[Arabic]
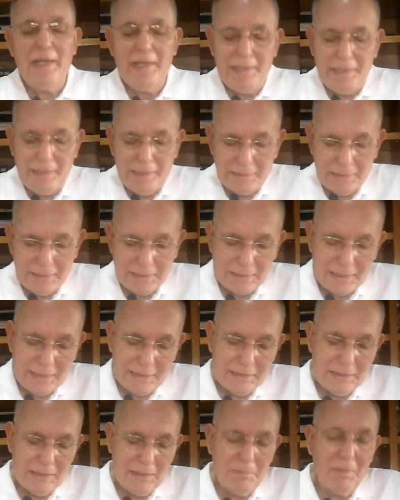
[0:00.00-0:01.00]
على
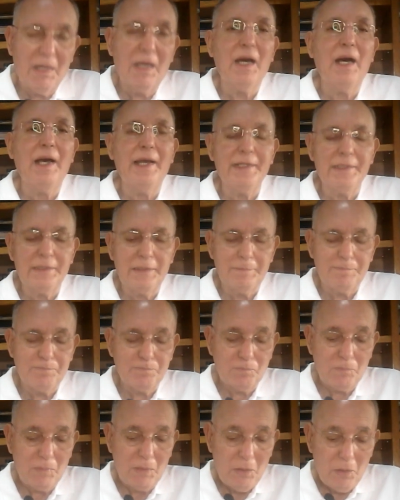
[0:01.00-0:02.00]
تسعة مقاعد
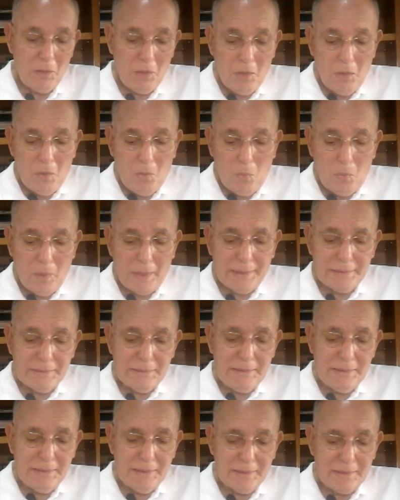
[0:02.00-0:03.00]

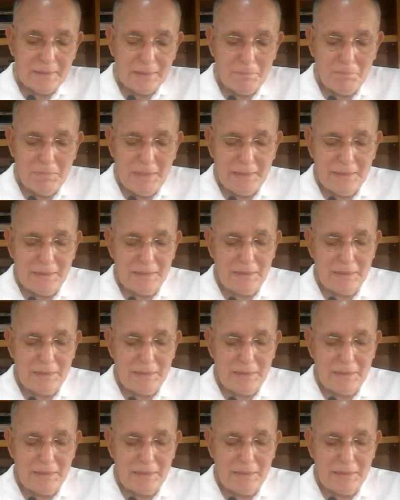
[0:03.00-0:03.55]
وقد تم